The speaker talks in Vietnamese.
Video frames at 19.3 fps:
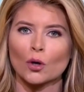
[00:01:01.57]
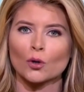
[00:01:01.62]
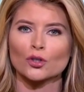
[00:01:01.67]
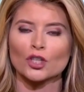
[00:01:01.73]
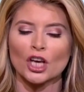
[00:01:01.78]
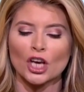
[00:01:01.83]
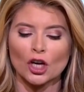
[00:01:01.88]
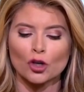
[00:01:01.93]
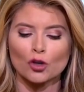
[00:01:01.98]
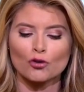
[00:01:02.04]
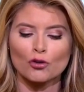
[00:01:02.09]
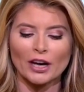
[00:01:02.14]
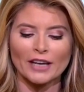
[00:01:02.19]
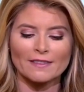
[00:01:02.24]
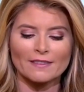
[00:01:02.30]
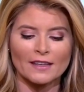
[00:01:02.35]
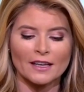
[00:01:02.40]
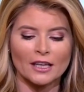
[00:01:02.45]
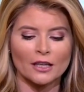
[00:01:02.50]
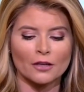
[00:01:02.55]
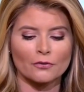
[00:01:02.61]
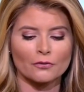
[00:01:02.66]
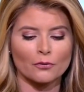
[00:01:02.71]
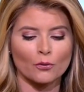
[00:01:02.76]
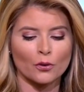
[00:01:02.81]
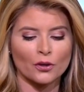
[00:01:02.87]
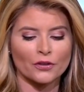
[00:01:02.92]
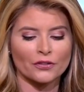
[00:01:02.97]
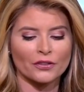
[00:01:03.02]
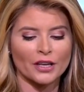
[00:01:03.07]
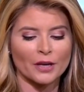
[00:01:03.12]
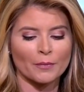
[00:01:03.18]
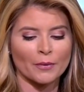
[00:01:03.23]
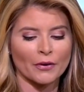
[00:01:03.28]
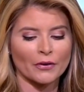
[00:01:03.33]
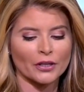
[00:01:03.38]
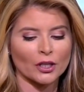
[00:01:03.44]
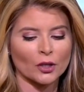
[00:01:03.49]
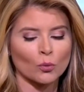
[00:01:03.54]
và đóng băng việc tuyển dụng
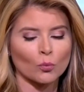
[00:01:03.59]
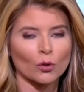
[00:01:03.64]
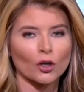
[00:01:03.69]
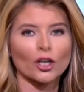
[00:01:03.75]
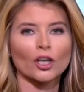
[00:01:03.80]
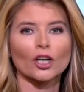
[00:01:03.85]
một số